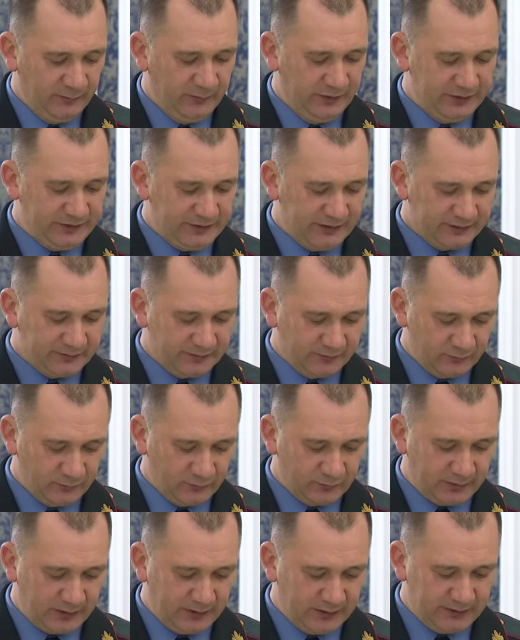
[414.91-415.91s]
Министерство
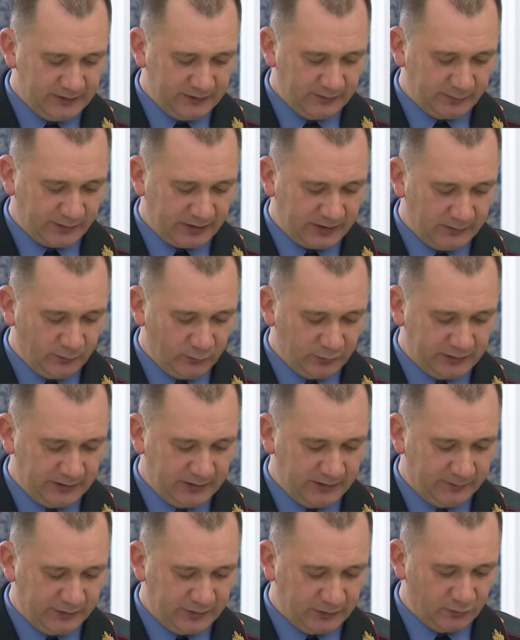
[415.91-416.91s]
внутренних дел
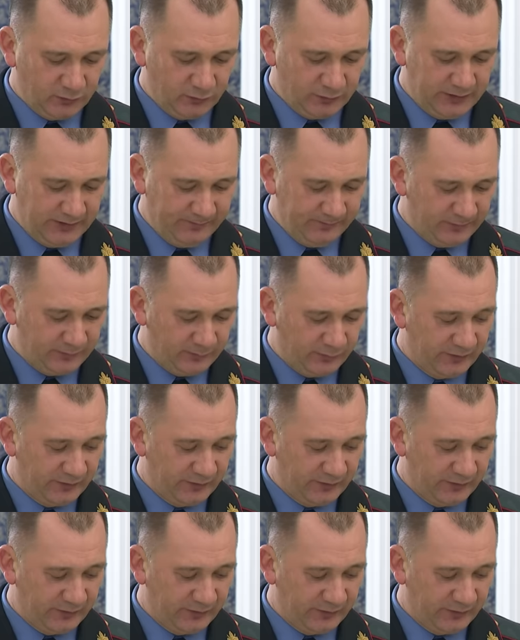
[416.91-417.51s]
проработаны подходы